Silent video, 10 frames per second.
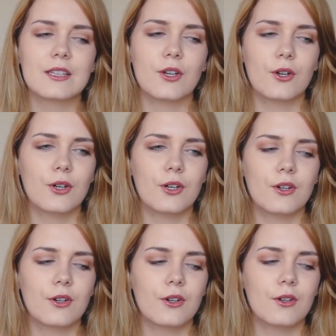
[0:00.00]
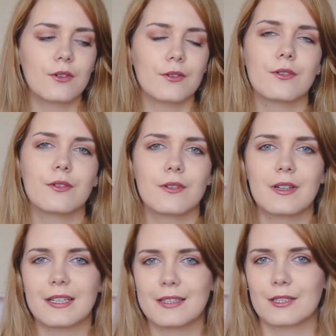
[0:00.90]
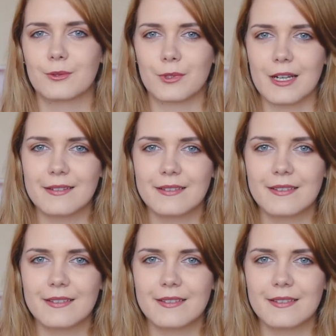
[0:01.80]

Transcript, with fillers: to architektura.